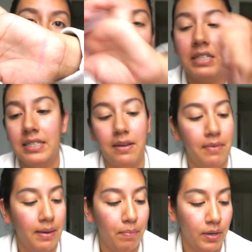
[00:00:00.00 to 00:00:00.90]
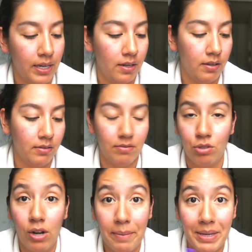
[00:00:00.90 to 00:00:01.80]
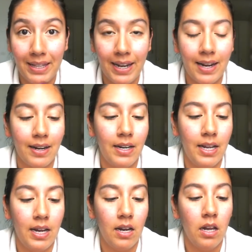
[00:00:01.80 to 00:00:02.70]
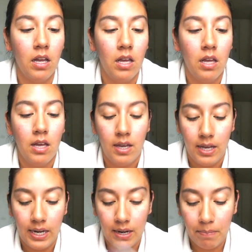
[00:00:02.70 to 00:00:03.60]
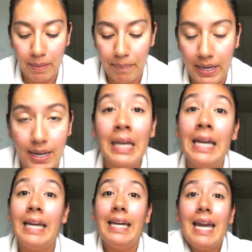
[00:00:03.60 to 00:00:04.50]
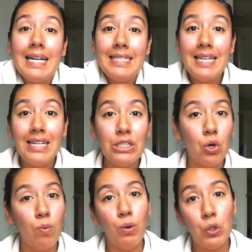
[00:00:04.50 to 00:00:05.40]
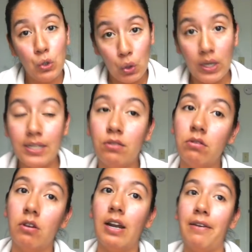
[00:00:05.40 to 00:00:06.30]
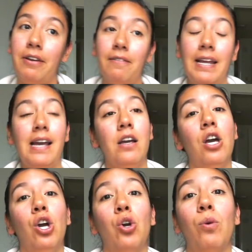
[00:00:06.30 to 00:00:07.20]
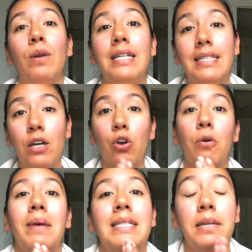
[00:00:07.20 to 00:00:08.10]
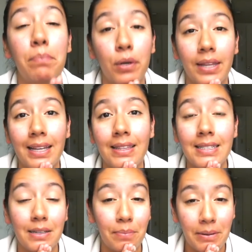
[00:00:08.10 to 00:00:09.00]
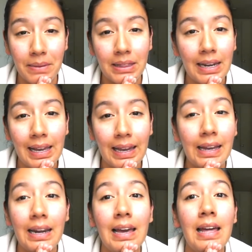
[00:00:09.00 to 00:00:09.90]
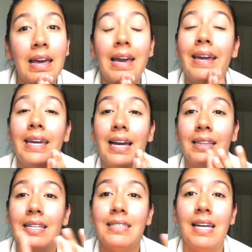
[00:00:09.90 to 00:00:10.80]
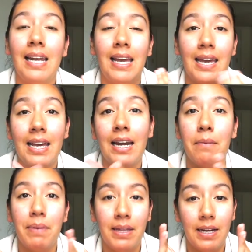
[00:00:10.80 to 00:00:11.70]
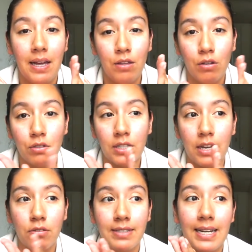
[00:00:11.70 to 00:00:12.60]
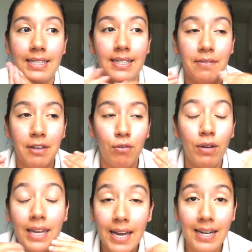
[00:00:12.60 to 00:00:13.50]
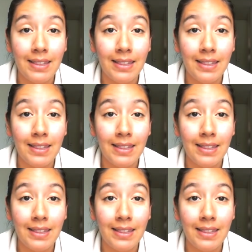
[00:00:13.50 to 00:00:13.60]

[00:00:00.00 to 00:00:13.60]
Ni se ve porque solamente en en el papel. Y así es como yo estudio la Biblia. Como les digo, lo más importante es simplemente leerla y antes de leerla pedirle a Dios que nos dé la sabiduría, el